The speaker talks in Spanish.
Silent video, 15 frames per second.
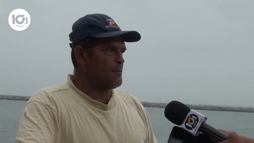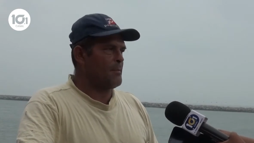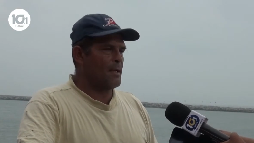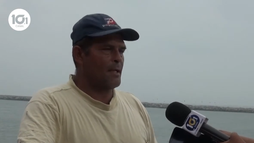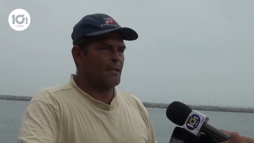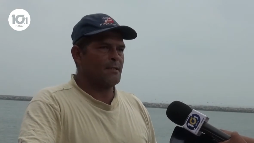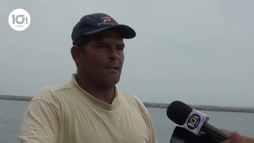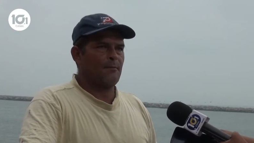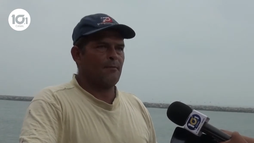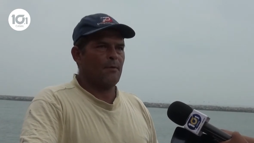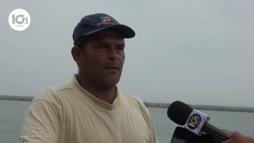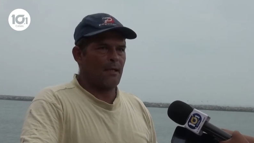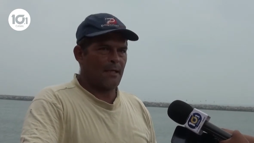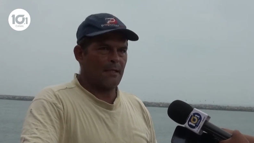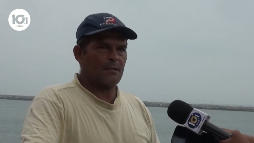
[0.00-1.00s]
es mi casa,
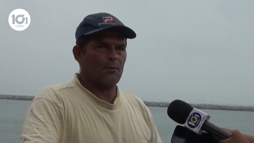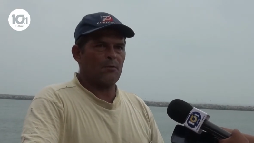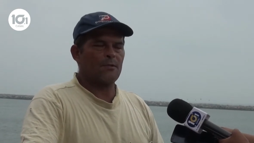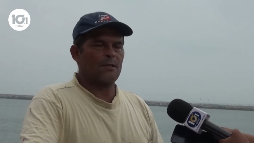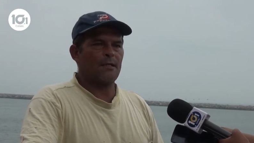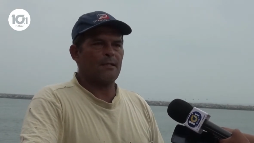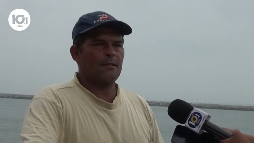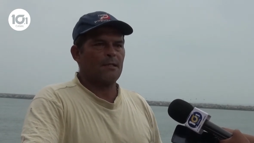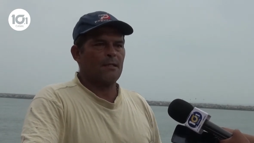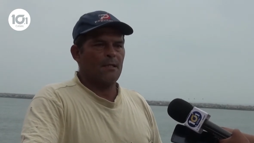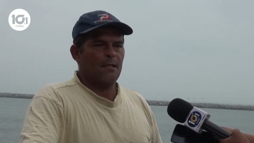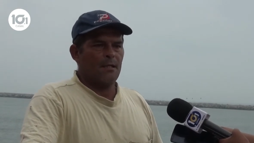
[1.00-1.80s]
en la casa de ustedes.